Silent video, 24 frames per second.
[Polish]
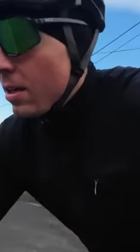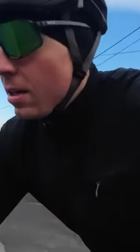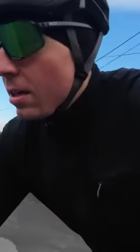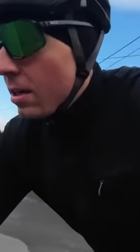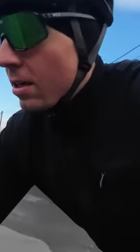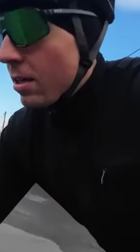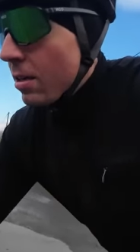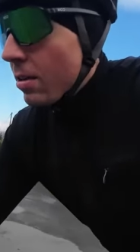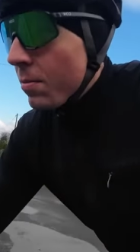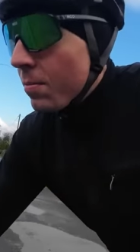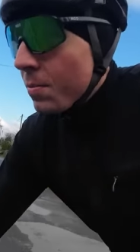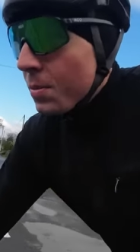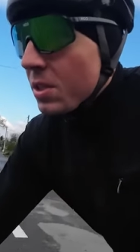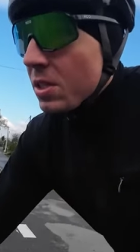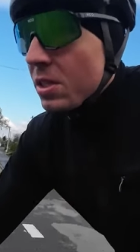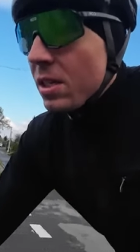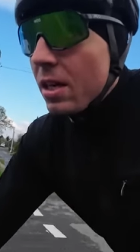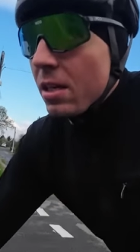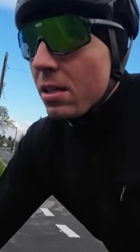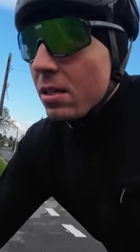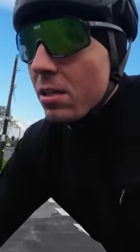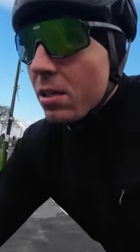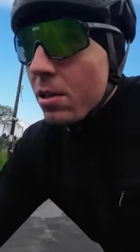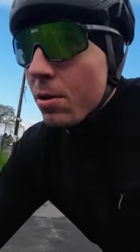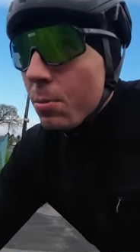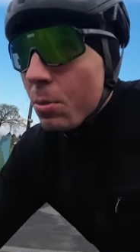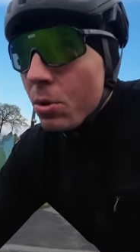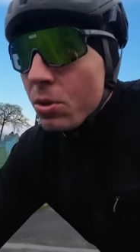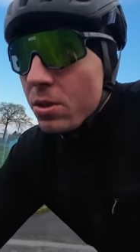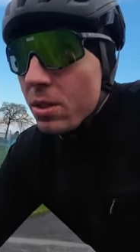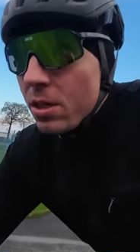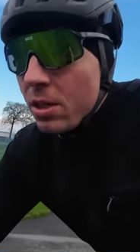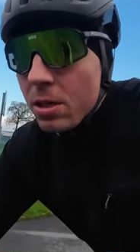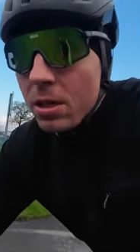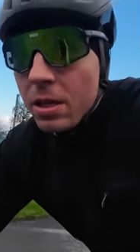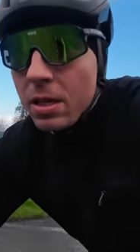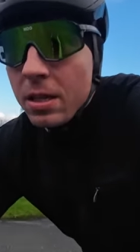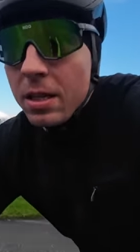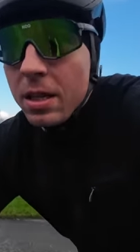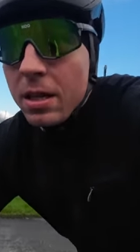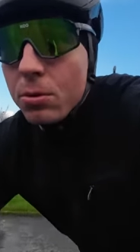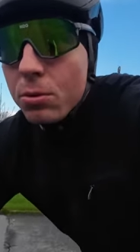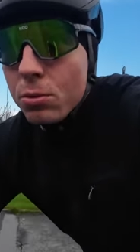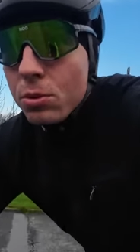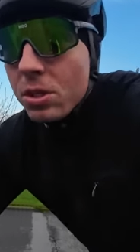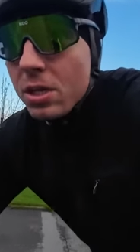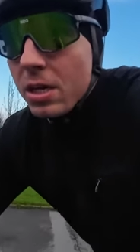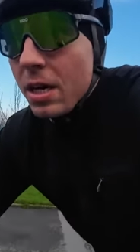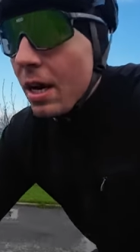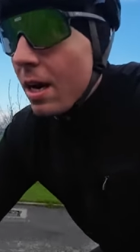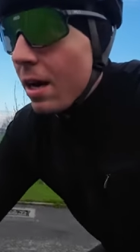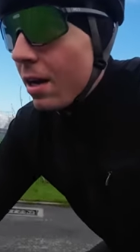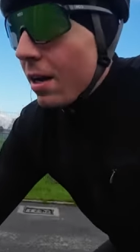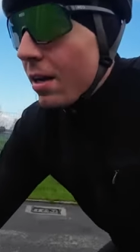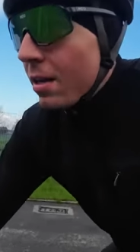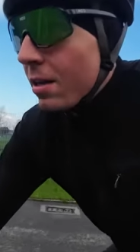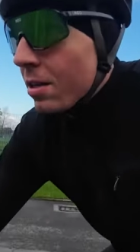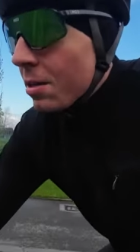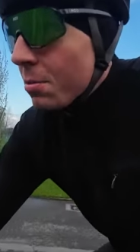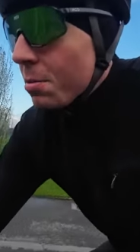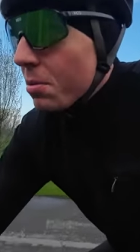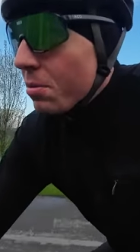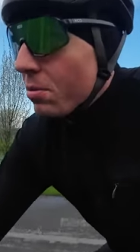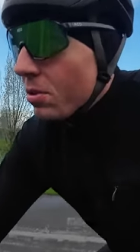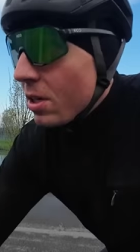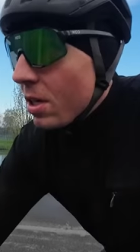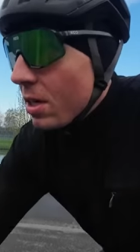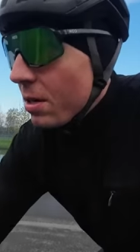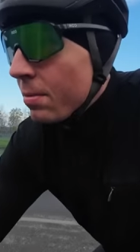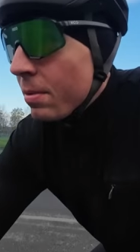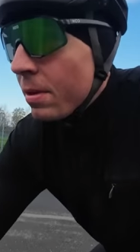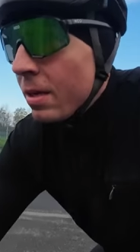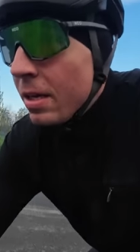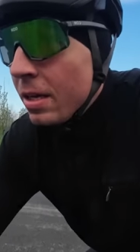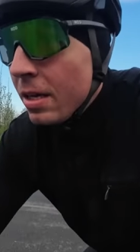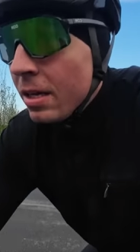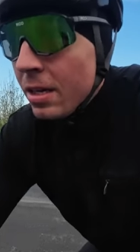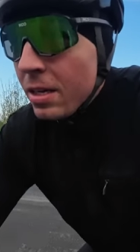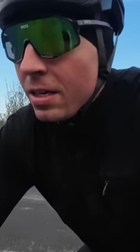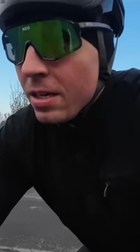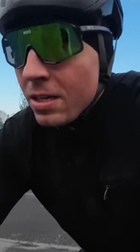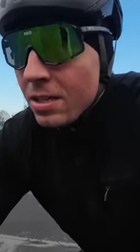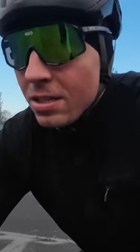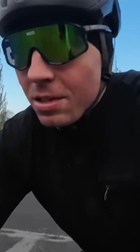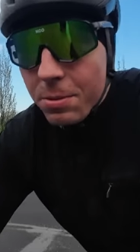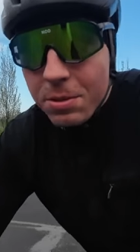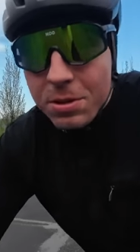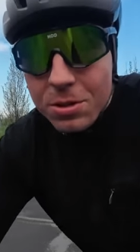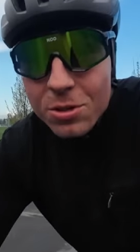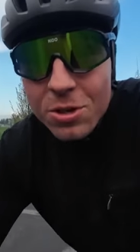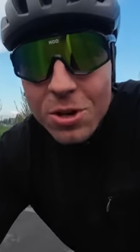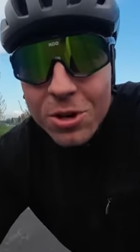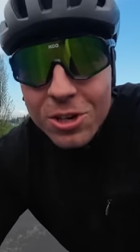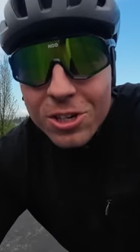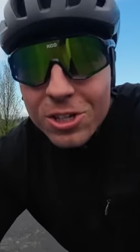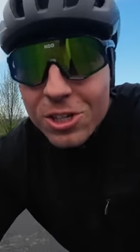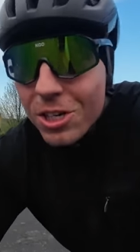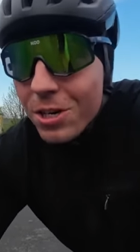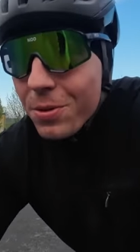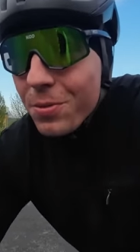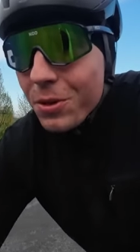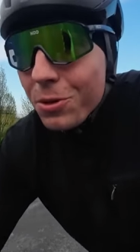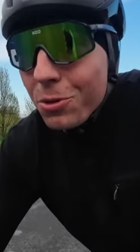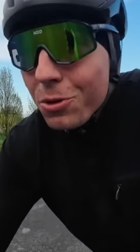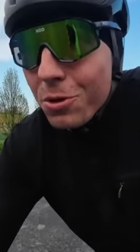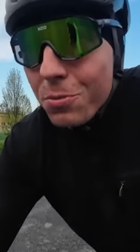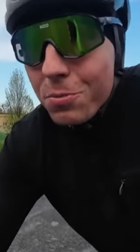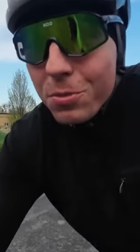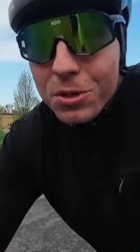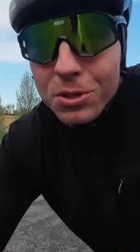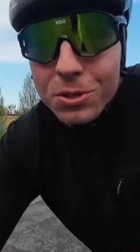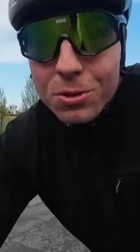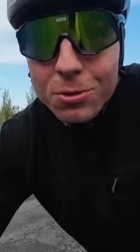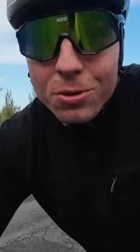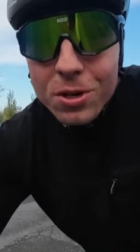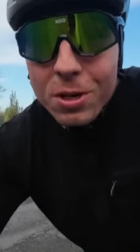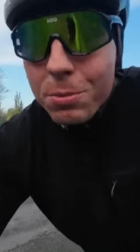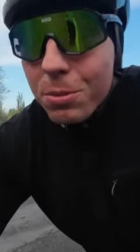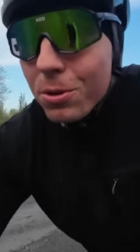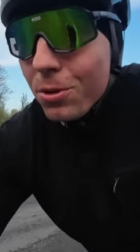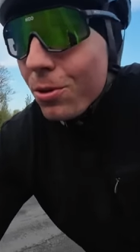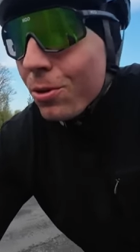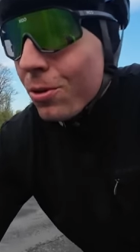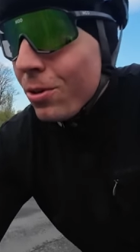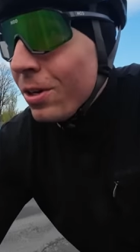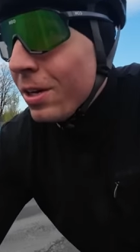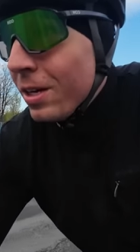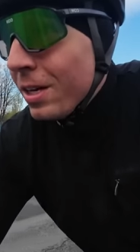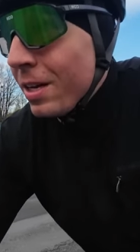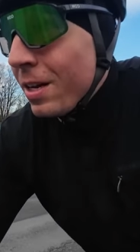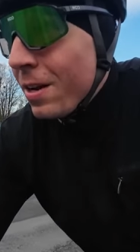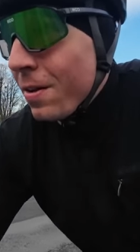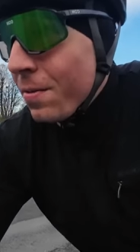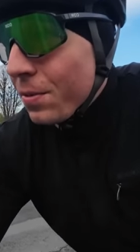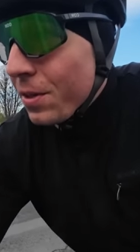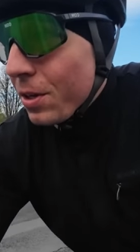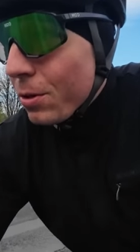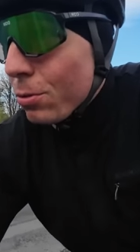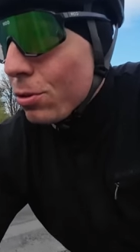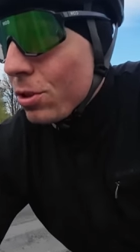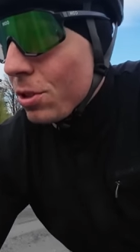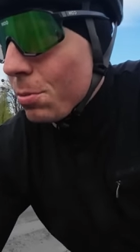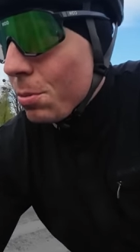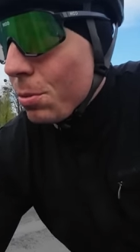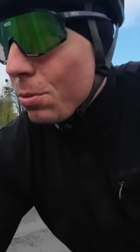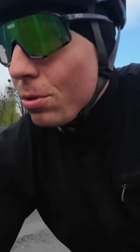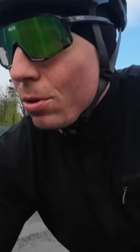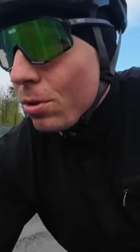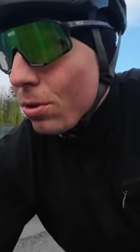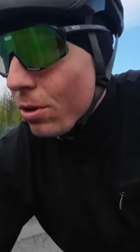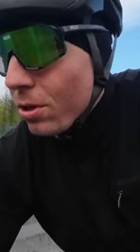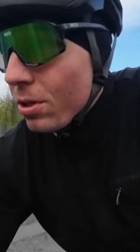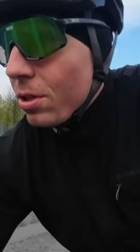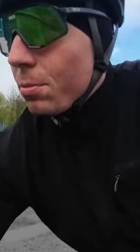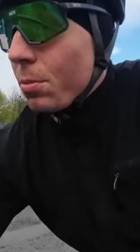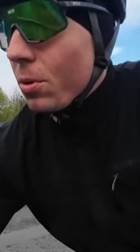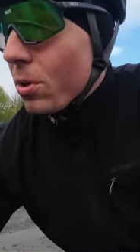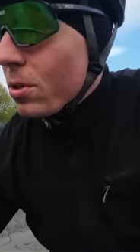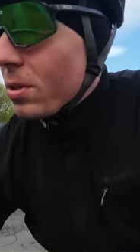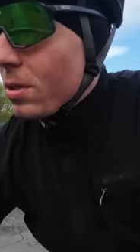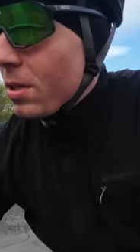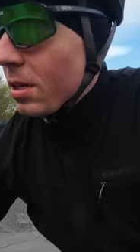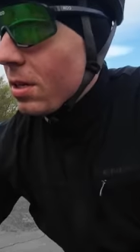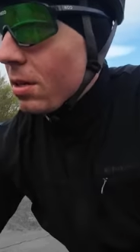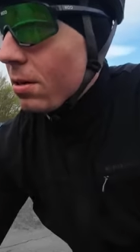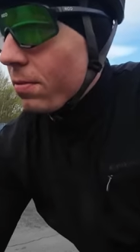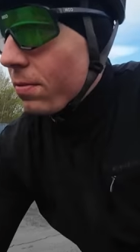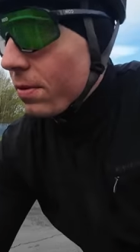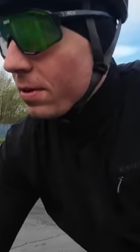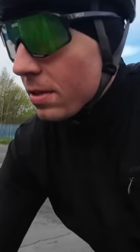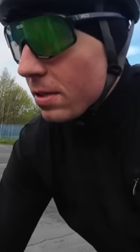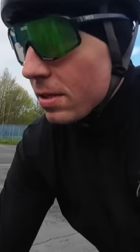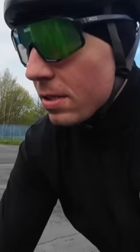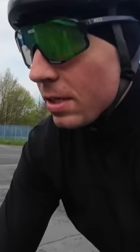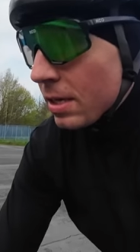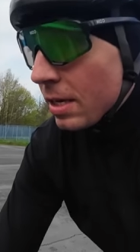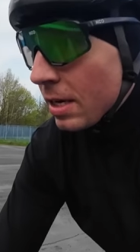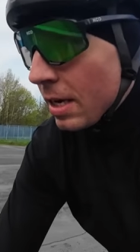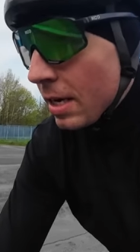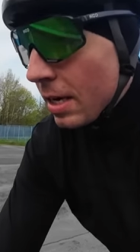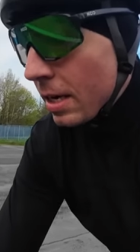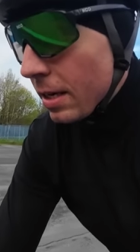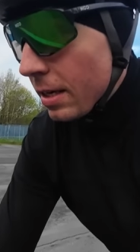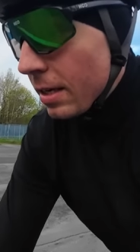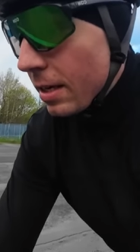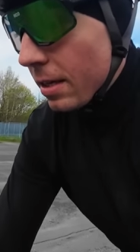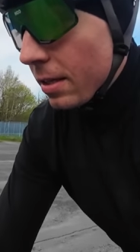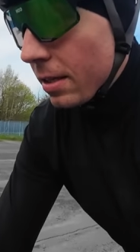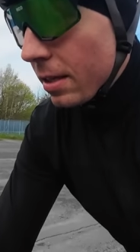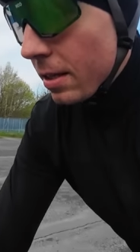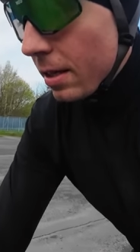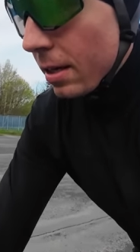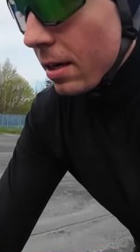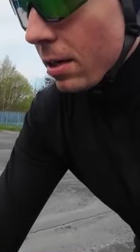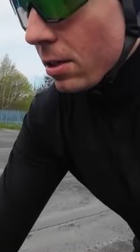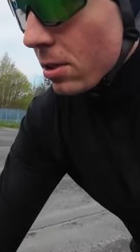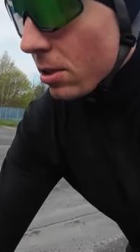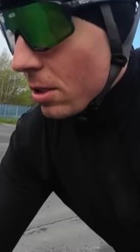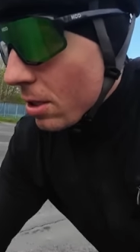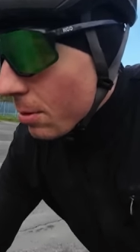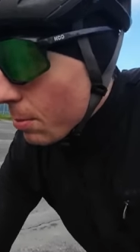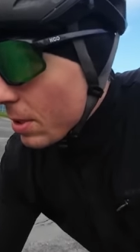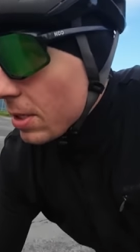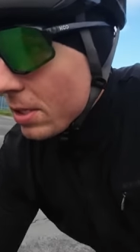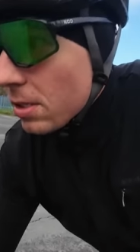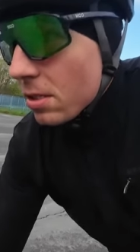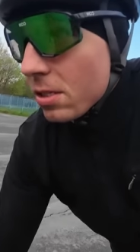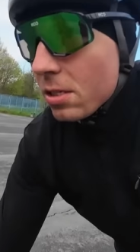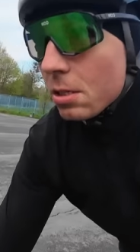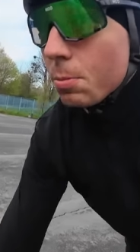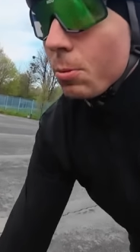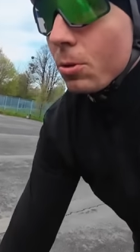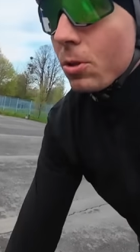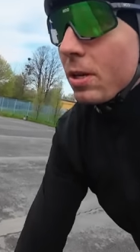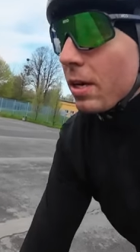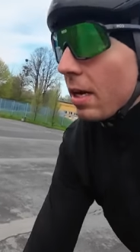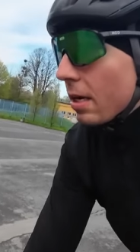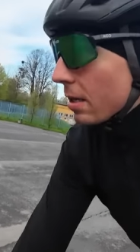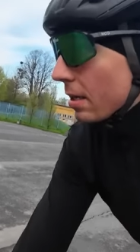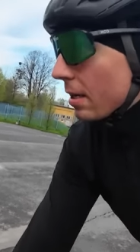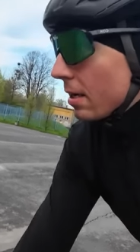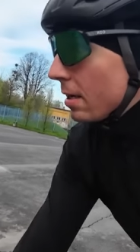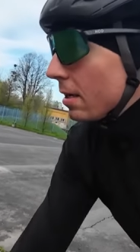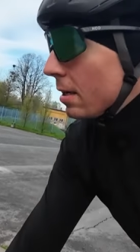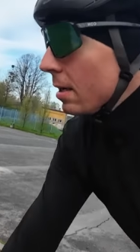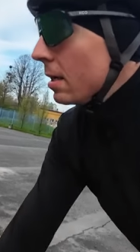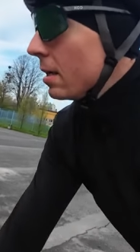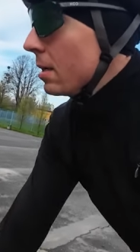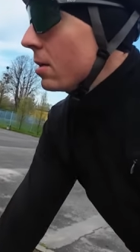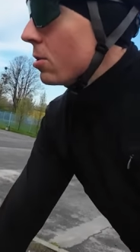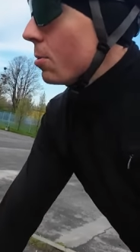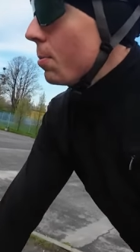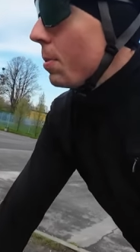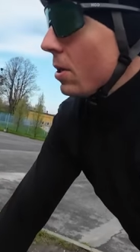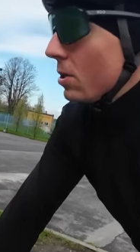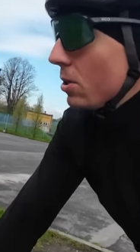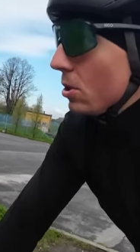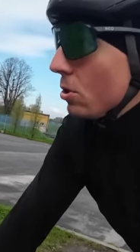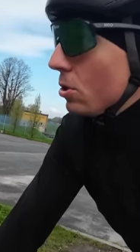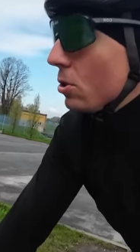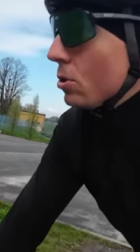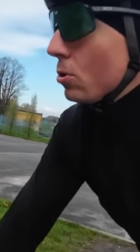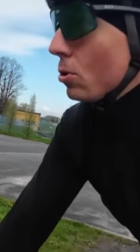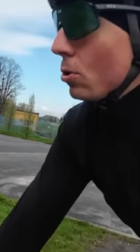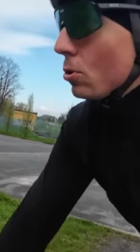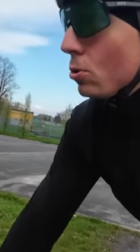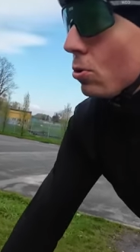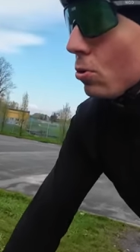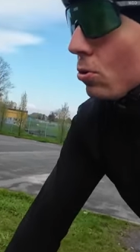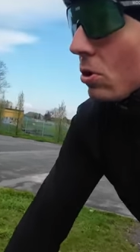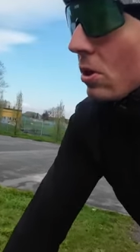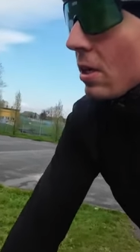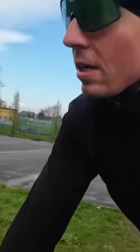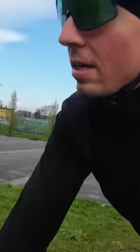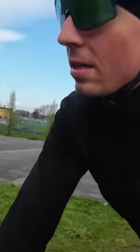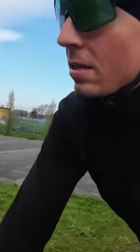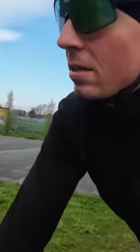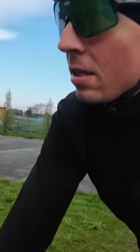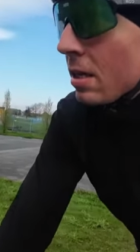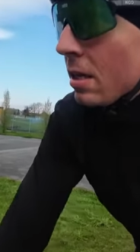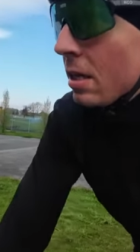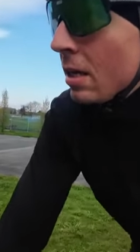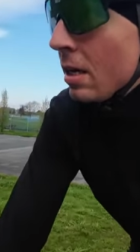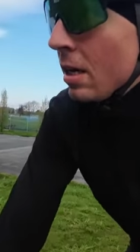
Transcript: E, start mostek na Rudzie, ale nie powiedziałem, za bardzo nie określiłem na którym mostku, jakby to na Rudzie był tylko jeden mostek, więc jadę na razie na miejsce spotkania, zobaczę czy ktoś już jest.